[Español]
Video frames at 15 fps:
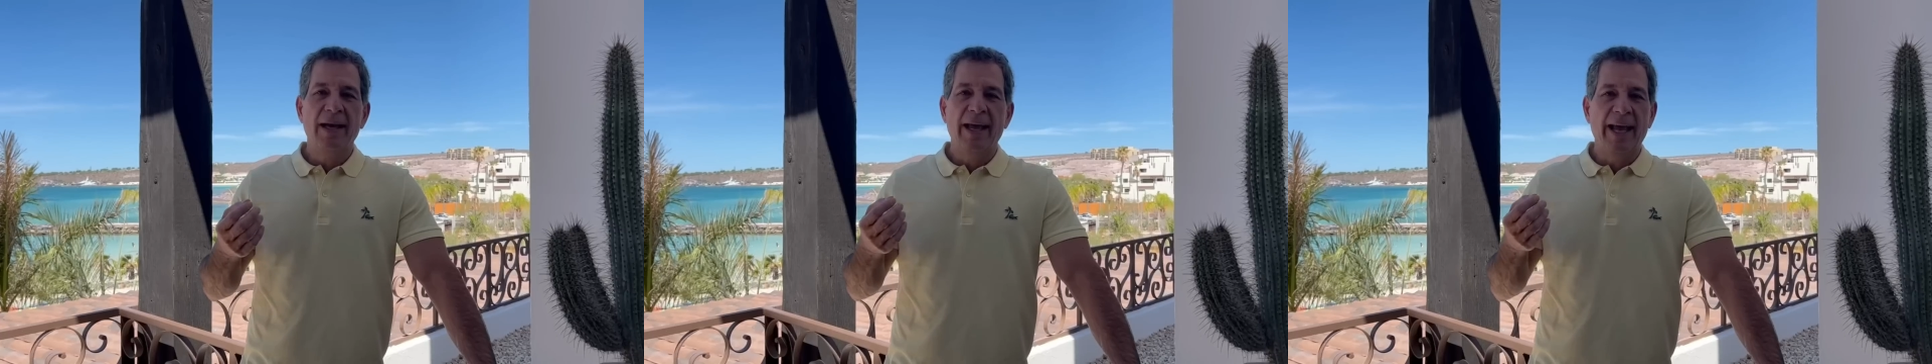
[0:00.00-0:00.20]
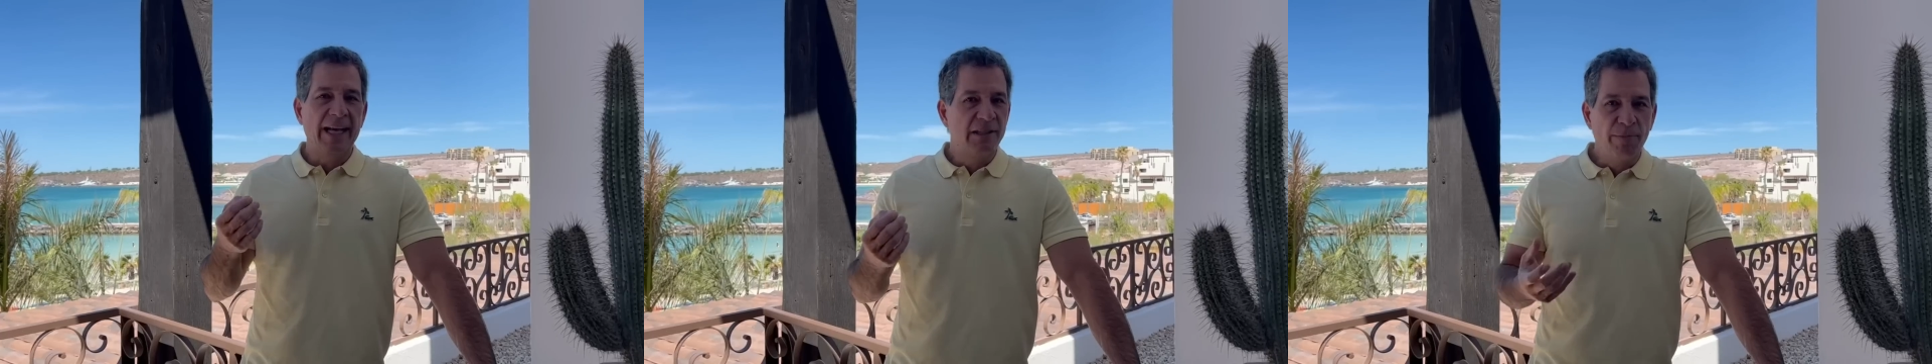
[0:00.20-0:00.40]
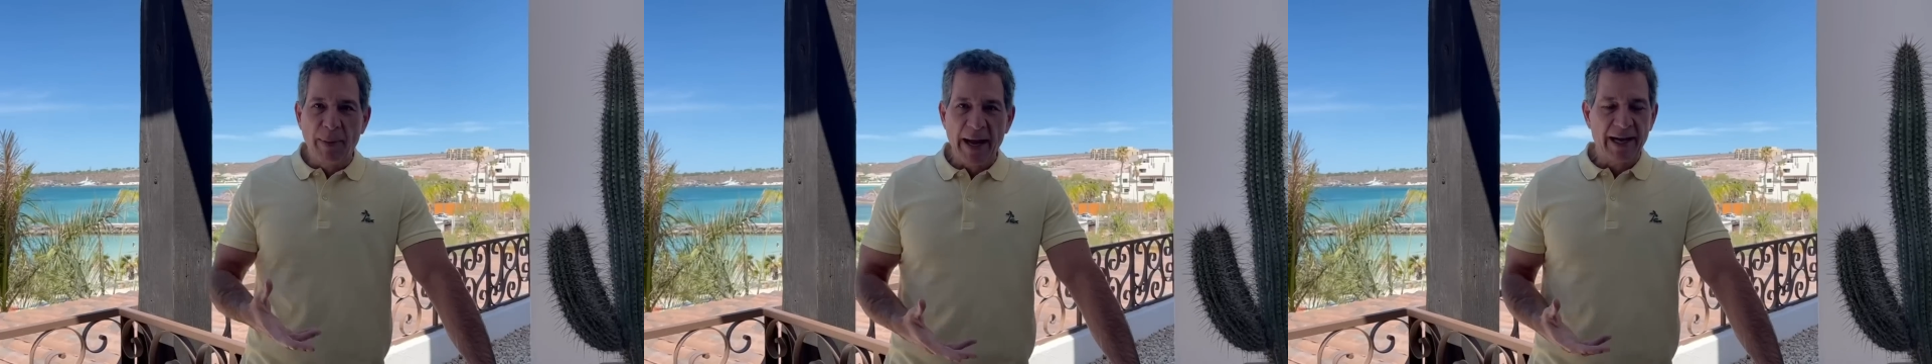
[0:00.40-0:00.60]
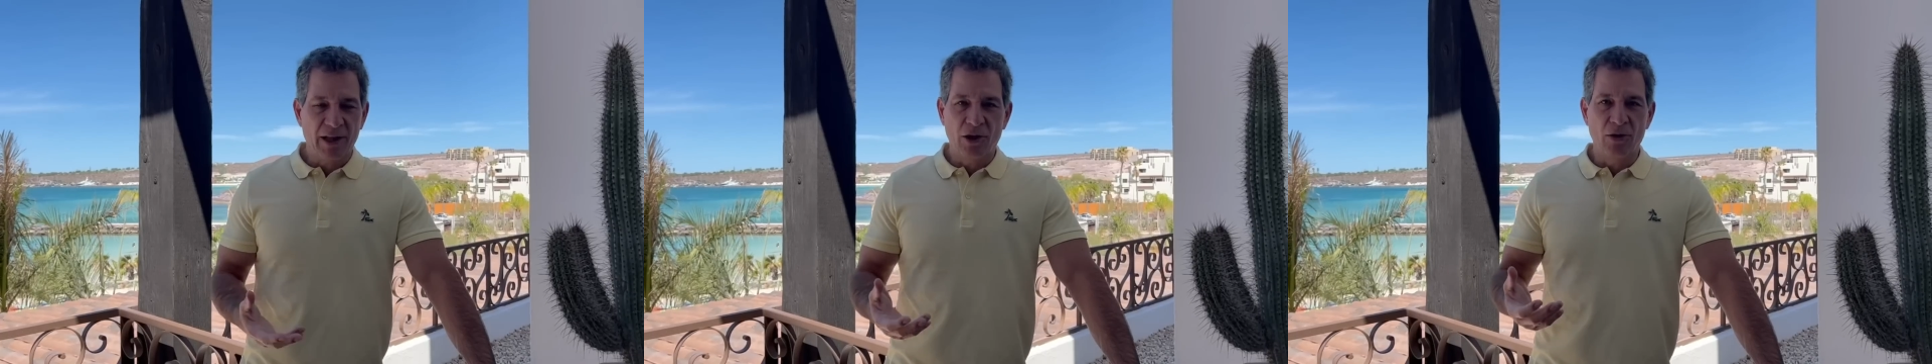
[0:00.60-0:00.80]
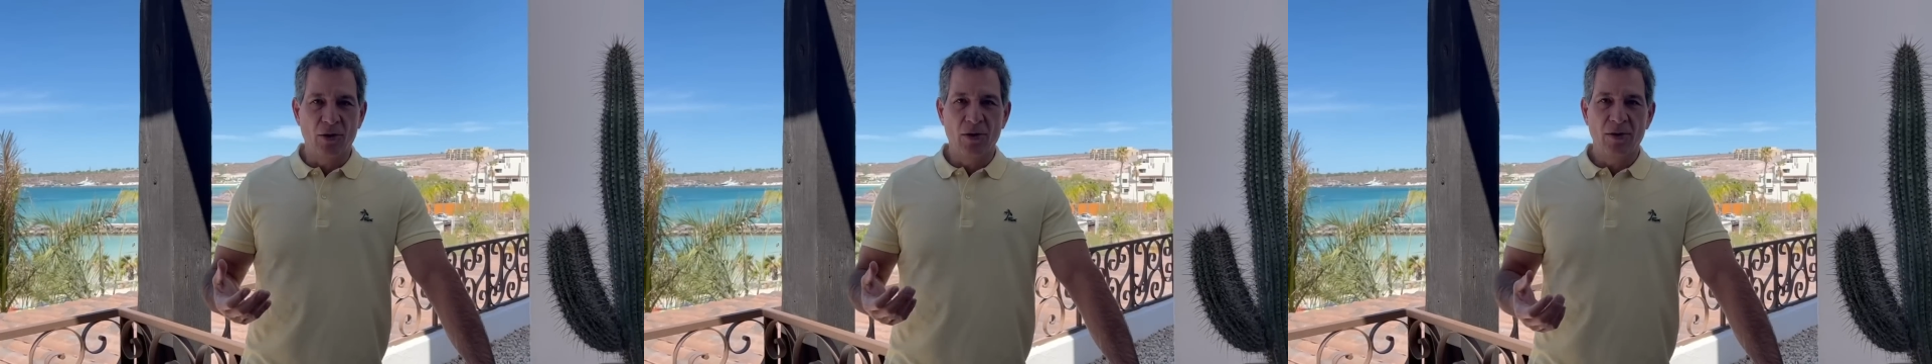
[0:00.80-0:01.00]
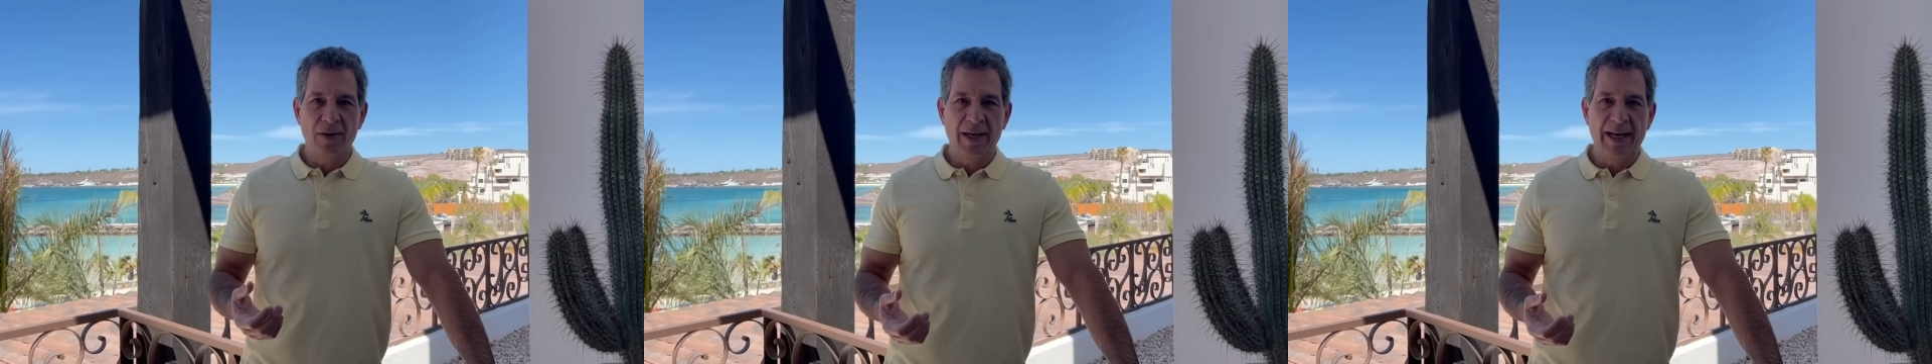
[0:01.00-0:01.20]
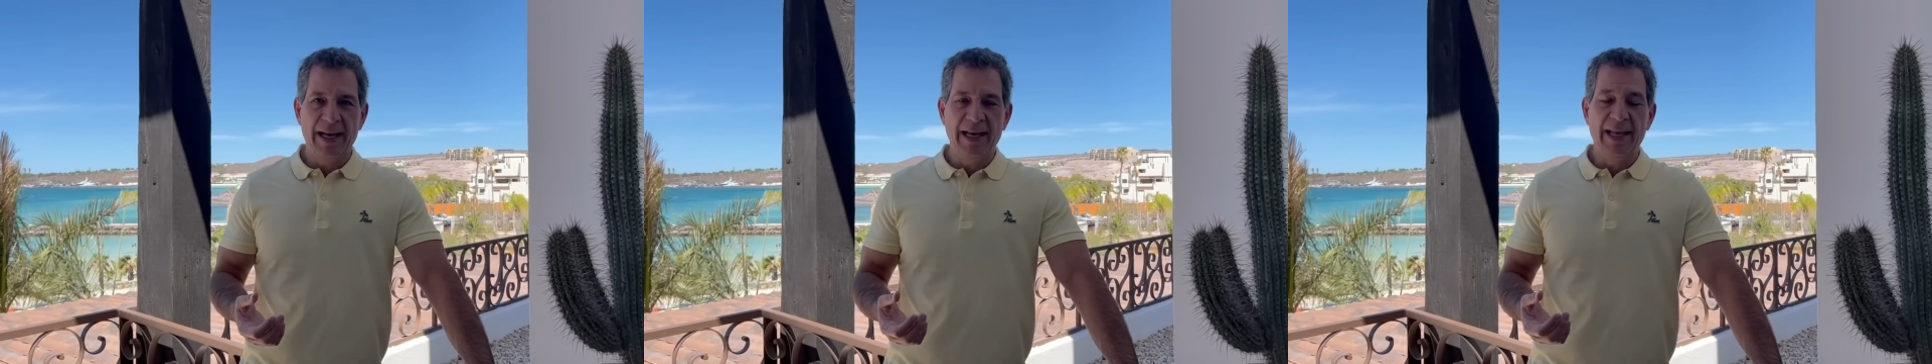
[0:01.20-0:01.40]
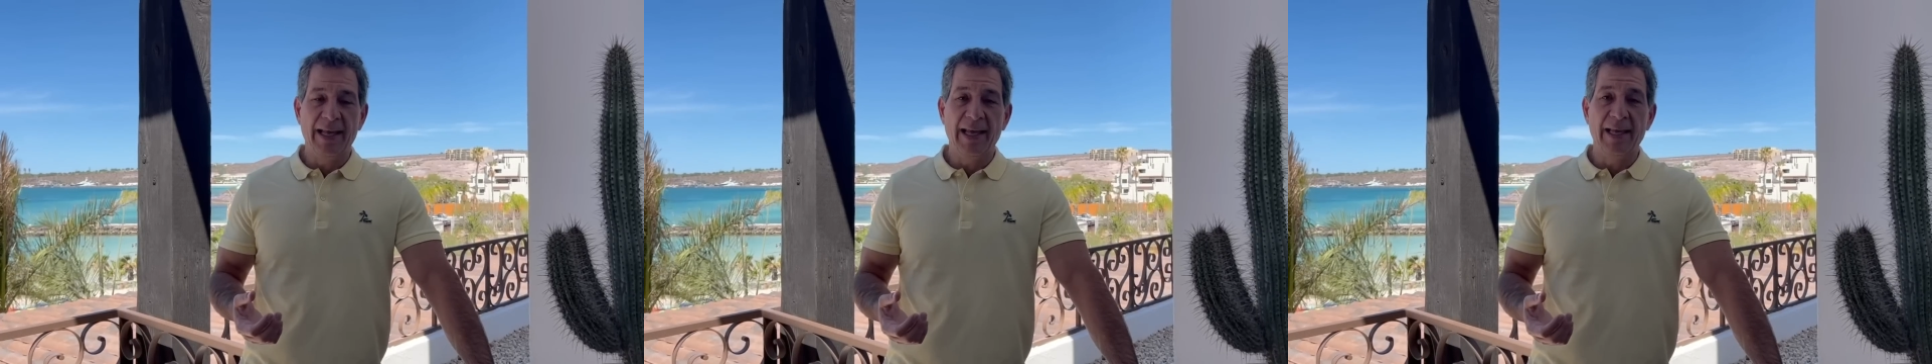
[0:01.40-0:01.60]
experto en
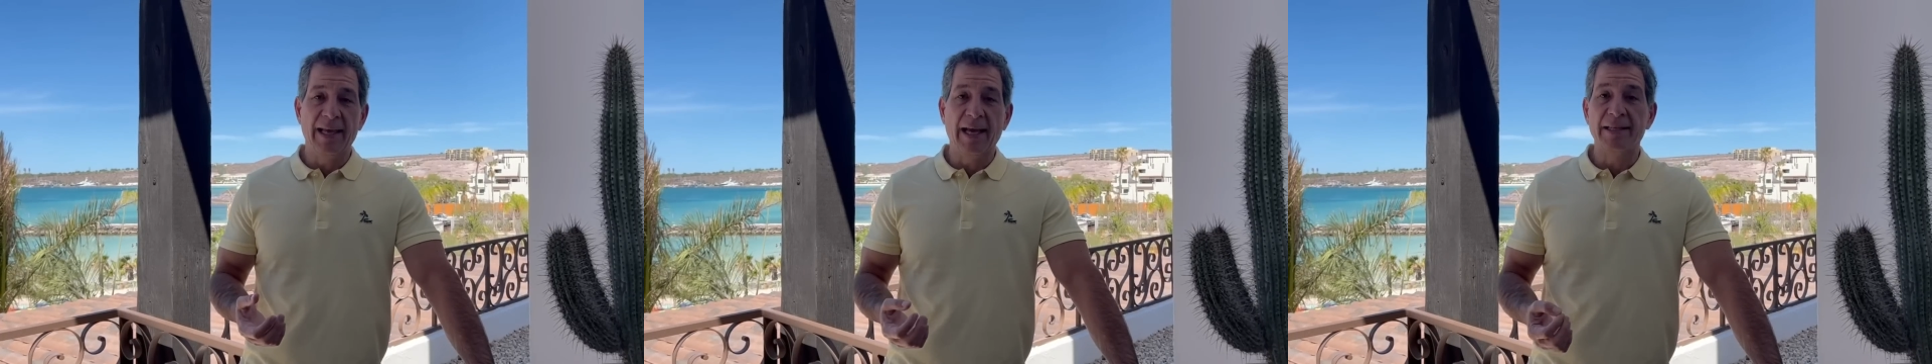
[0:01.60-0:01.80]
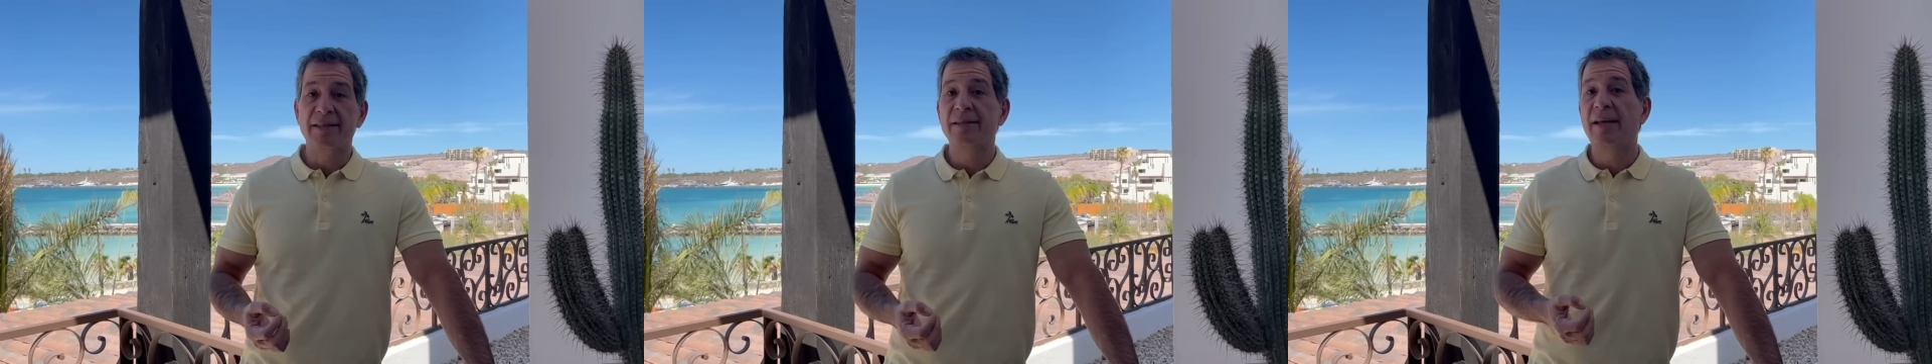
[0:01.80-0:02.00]
liguillas.